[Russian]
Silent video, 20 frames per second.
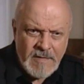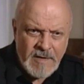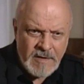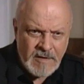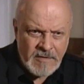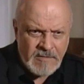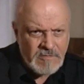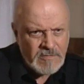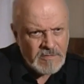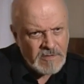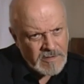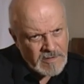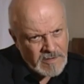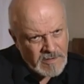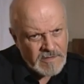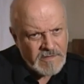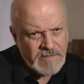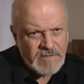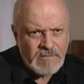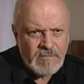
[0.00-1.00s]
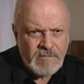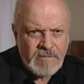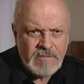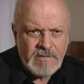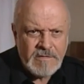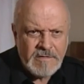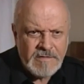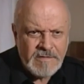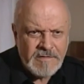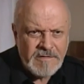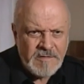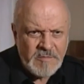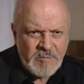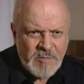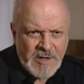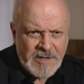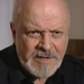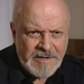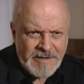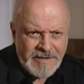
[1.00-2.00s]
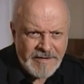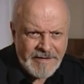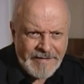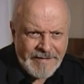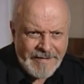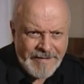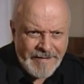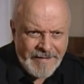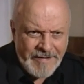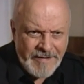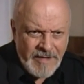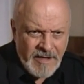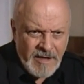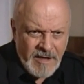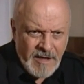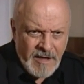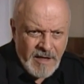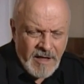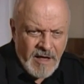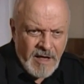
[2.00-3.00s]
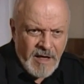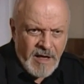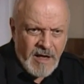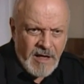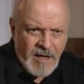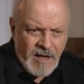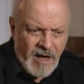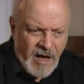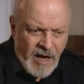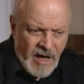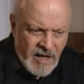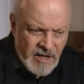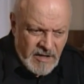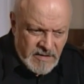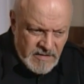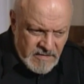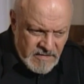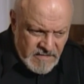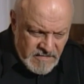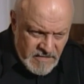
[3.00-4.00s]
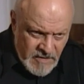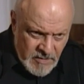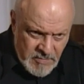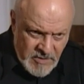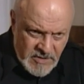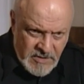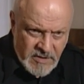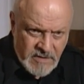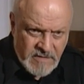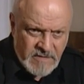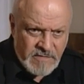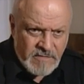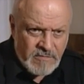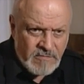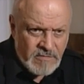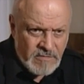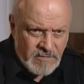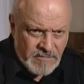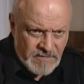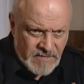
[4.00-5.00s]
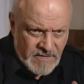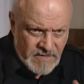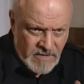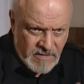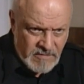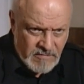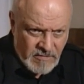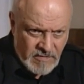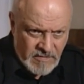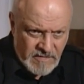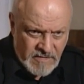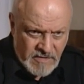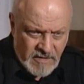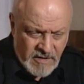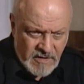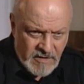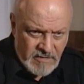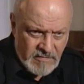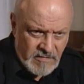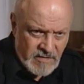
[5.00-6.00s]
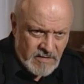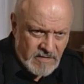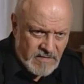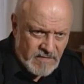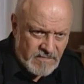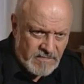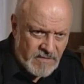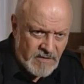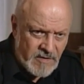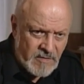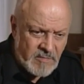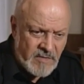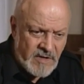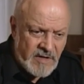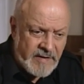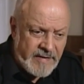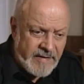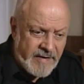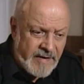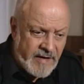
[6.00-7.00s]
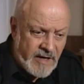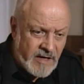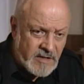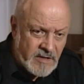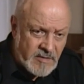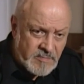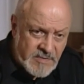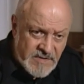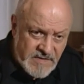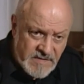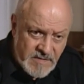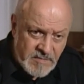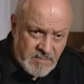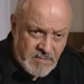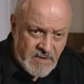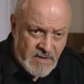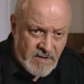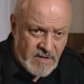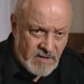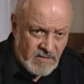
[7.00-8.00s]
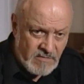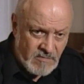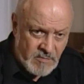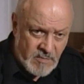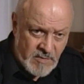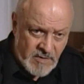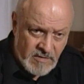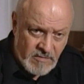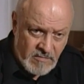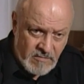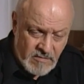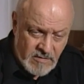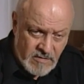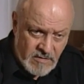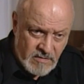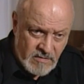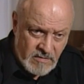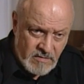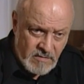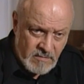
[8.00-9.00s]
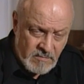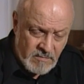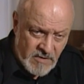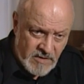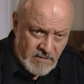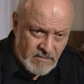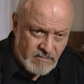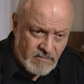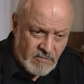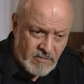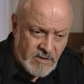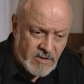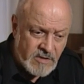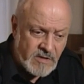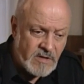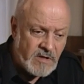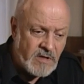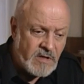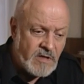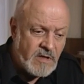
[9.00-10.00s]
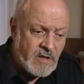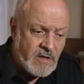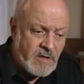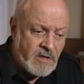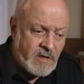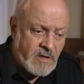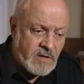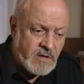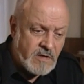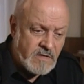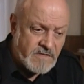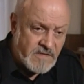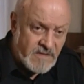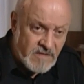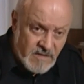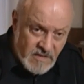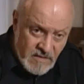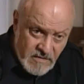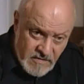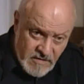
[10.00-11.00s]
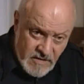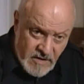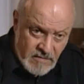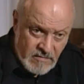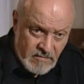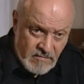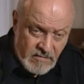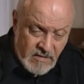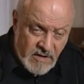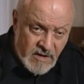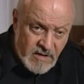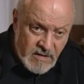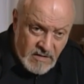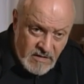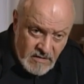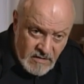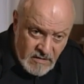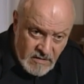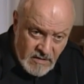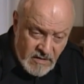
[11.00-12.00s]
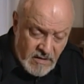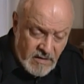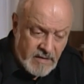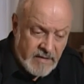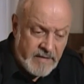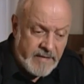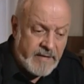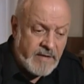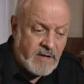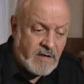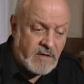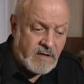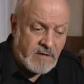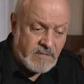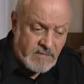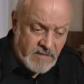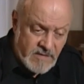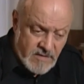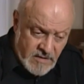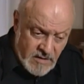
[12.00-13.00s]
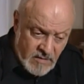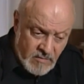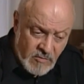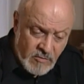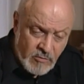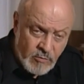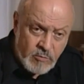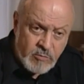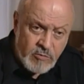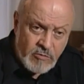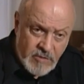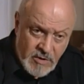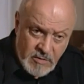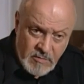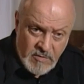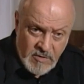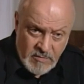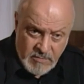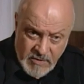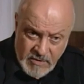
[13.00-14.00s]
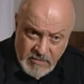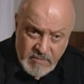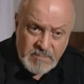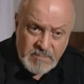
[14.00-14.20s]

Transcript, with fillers: Идет аттракцион занимательный – а эта цепь аттракционов, из которых складывается фильм, она постепенно его подходит, подводит к содержанию картины и к вещам глубоким и порой